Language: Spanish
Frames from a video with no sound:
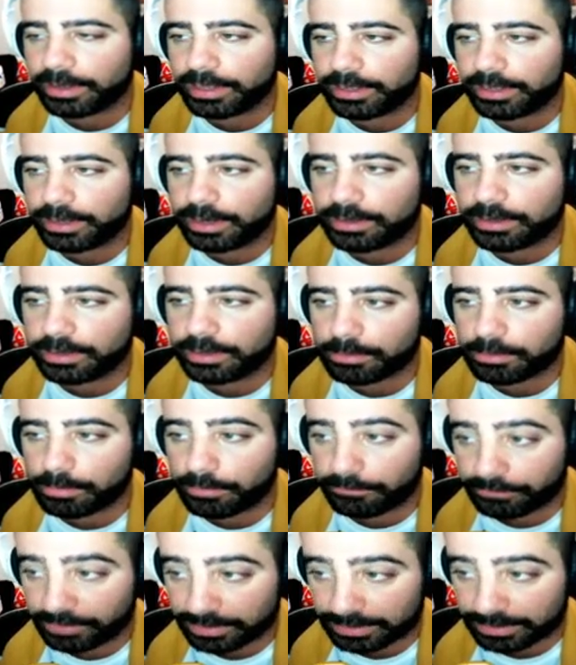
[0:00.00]
Perla Negra, en el que va a
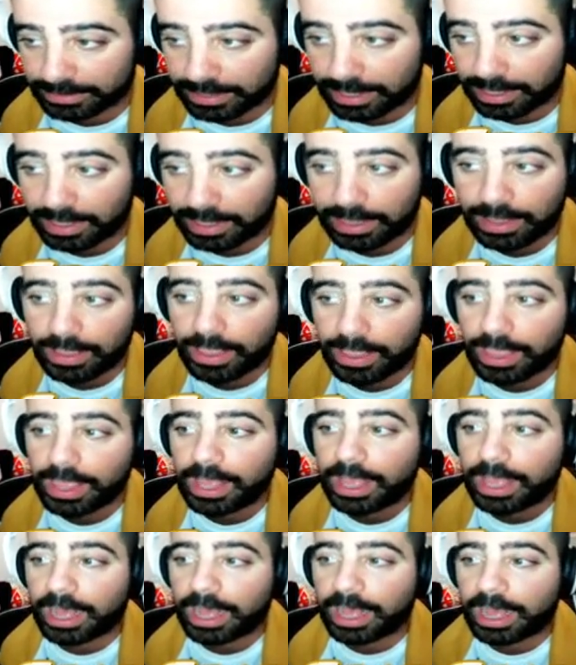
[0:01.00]
enfrentar
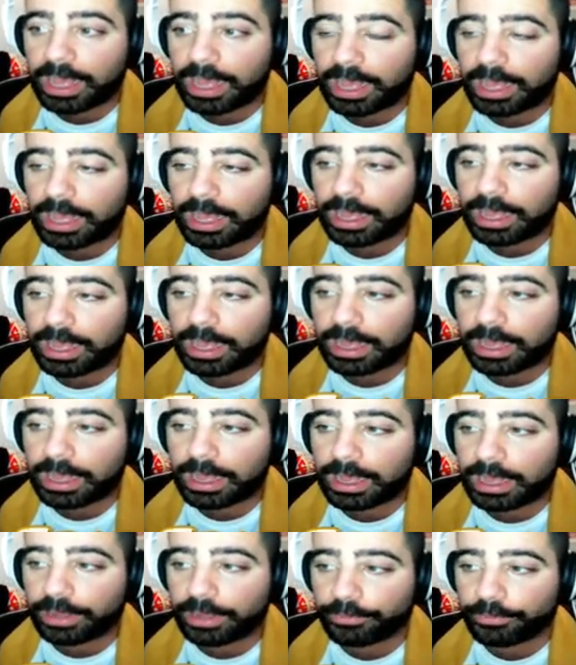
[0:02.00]

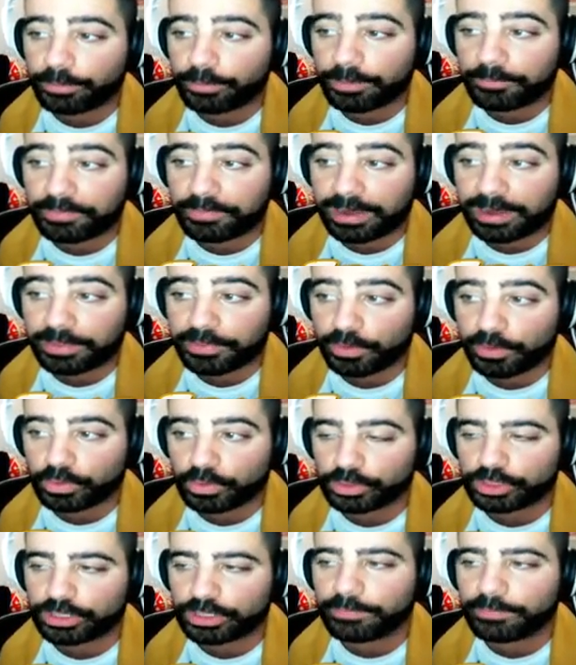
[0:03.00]
a Rubén Palacio
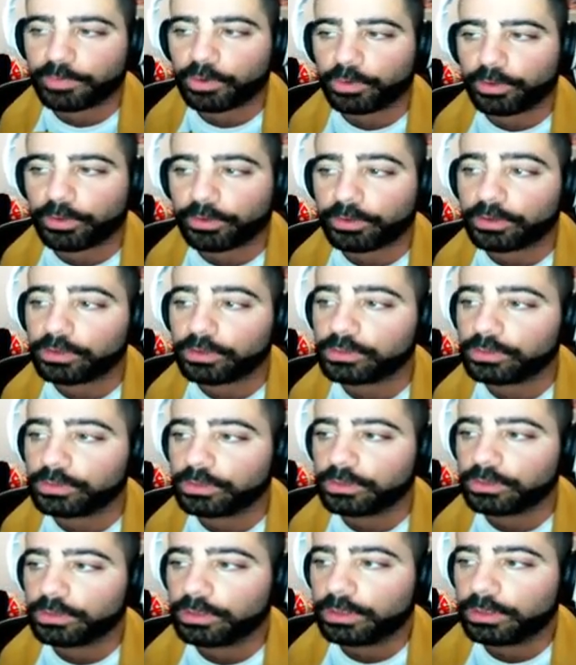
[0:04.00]
contra Polo Rojo.
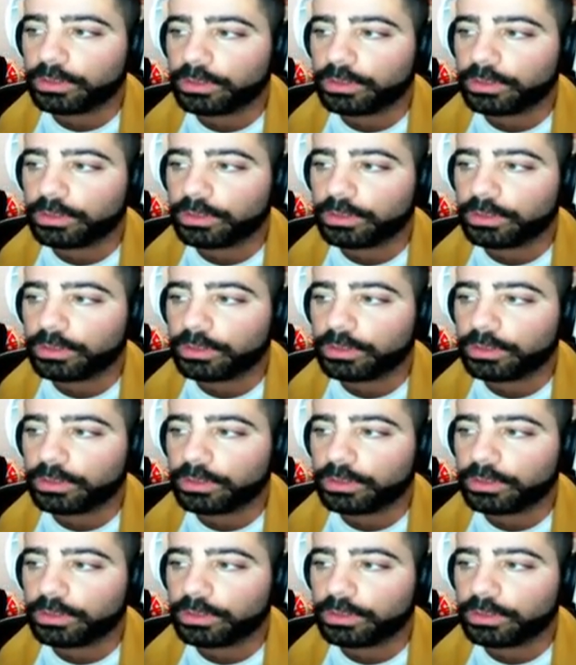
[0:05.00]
